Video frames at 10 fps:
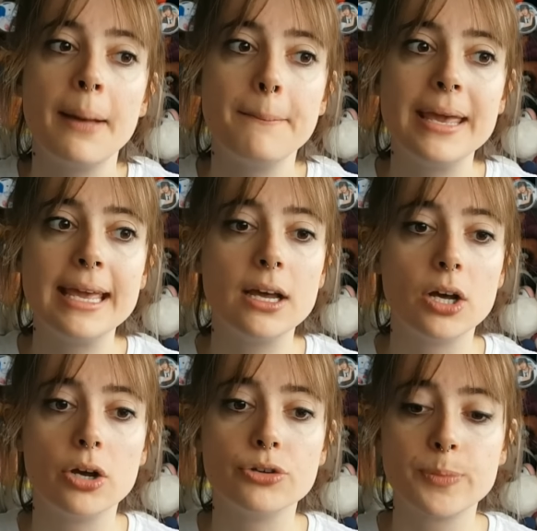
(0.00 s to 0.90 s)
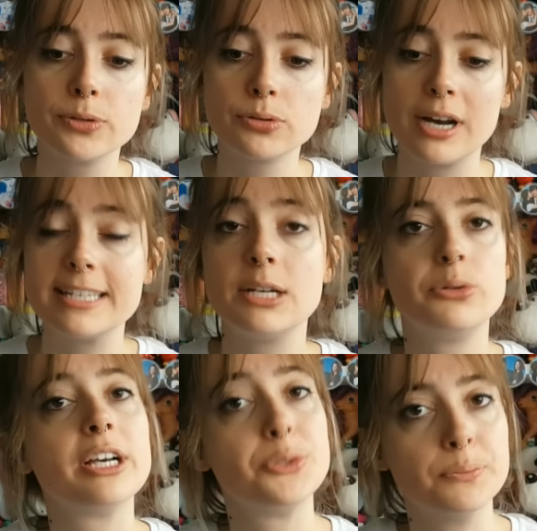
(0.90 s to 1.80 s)
Mais euh, je pense que là c'est
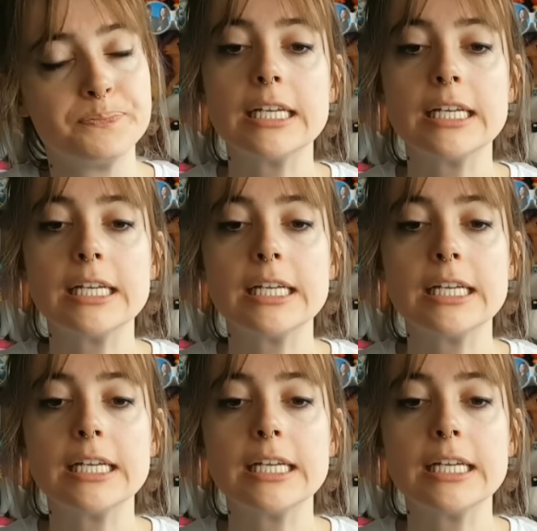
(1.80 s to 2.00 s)
l'occasion.